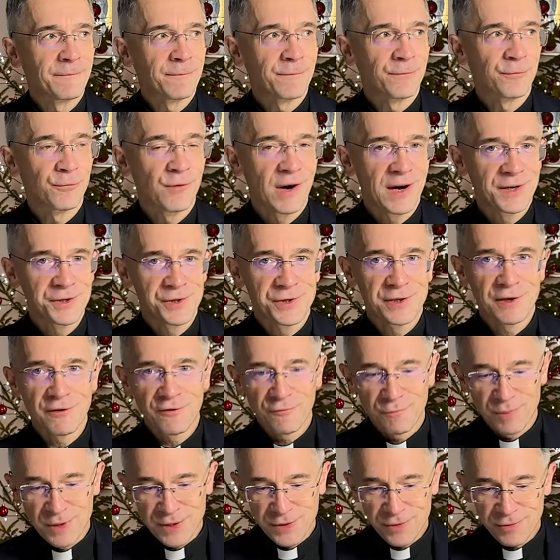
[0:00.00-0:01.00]
właśnie
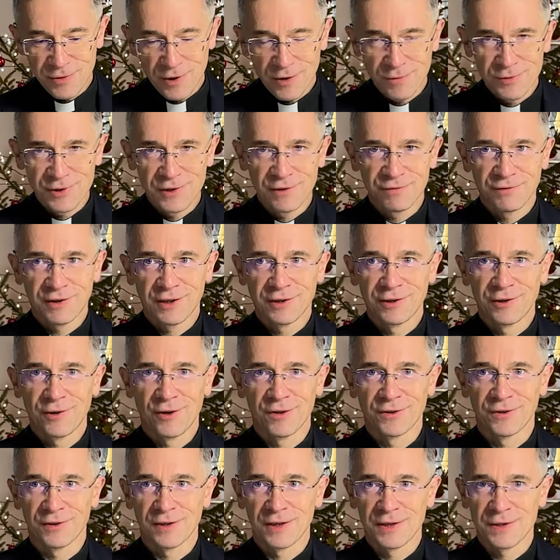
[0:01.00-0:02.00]
wpisują się w ten
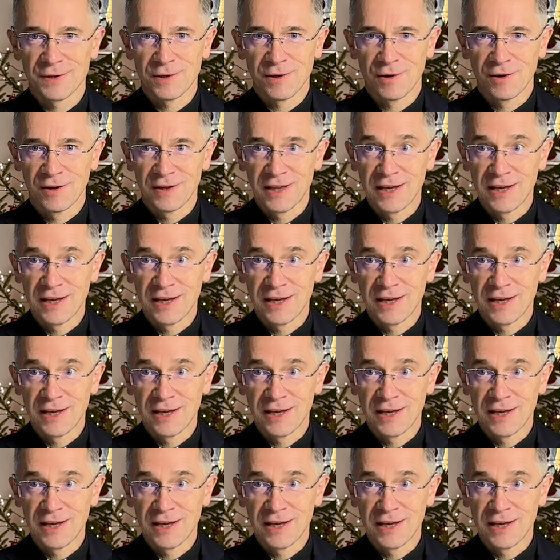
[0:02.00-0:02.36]
kontekst.